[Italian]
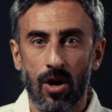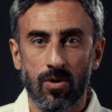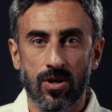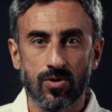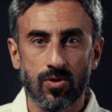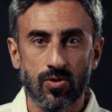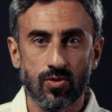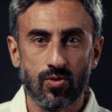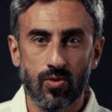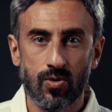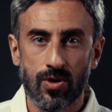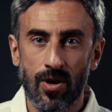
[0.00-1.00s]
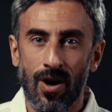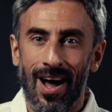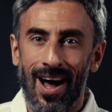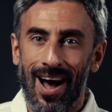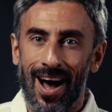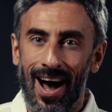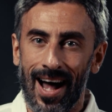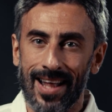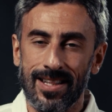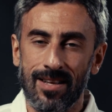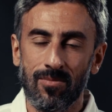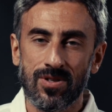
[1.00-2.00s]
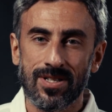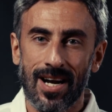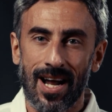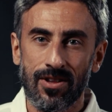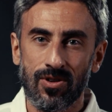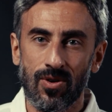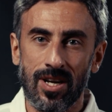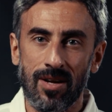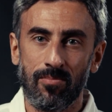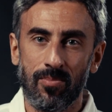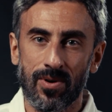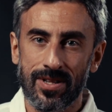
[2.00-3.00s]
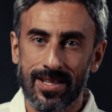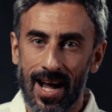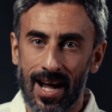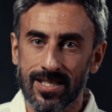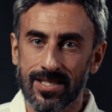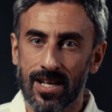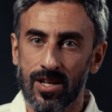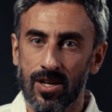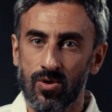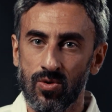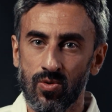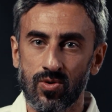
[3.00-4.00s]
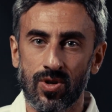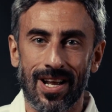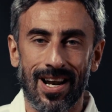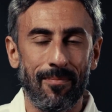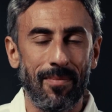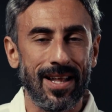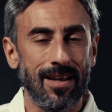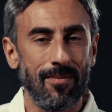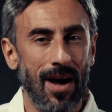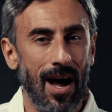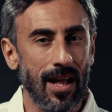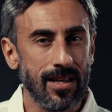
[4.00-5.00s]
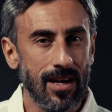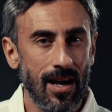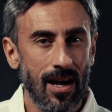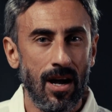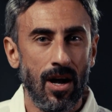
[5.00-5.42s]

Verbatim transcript: questo studio ha dimostrato l'importanza dell'uso della matematica